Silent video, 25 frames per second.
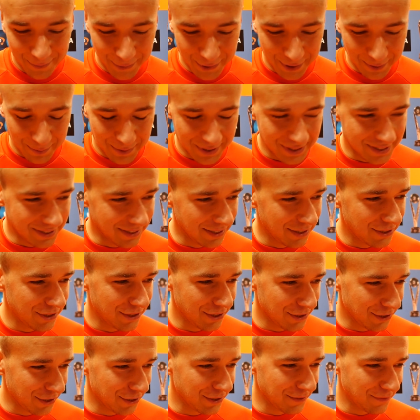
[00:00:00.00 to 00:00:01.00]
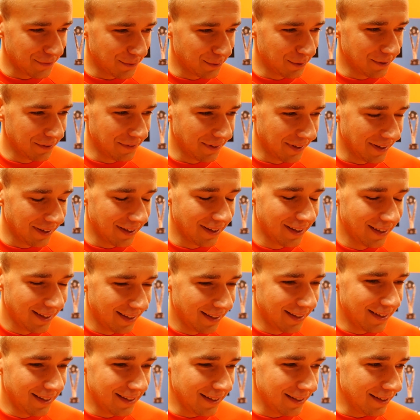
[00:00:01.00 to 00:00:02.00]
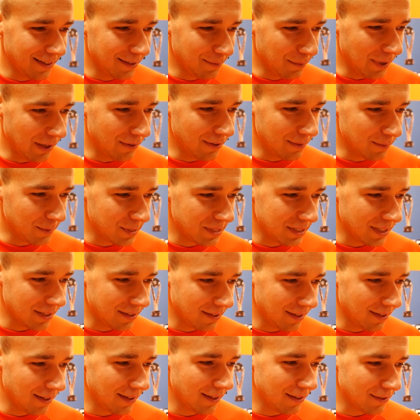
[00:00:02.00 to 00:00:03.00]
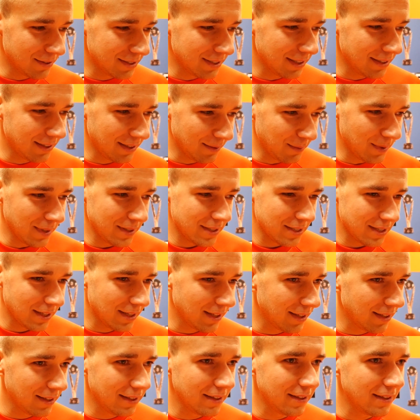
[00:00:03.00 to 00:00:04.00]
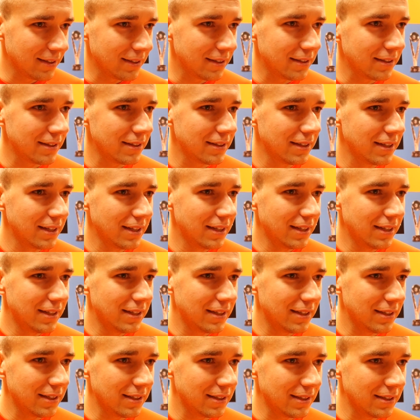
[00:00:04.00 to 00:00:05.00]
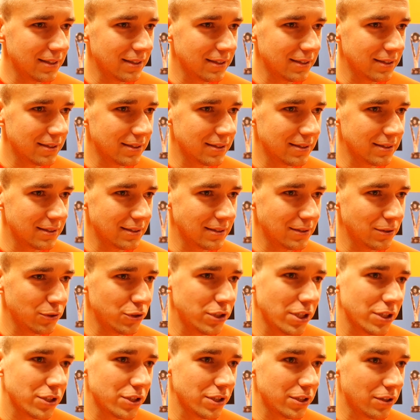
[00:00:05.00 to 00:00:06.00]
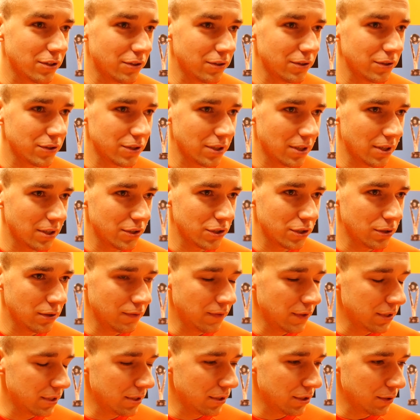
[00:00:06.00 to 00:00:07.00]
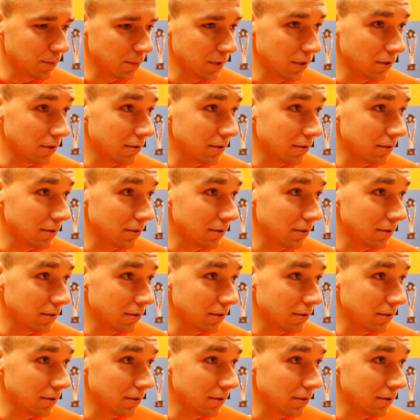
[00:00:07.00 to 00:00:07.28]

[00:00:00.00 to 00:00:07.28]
muszę przyznać szczerze, że w głowie e, miałem ostatnie, ostatnie mecze i, i, i e, no cieszy to, że, że dowieźliśmy.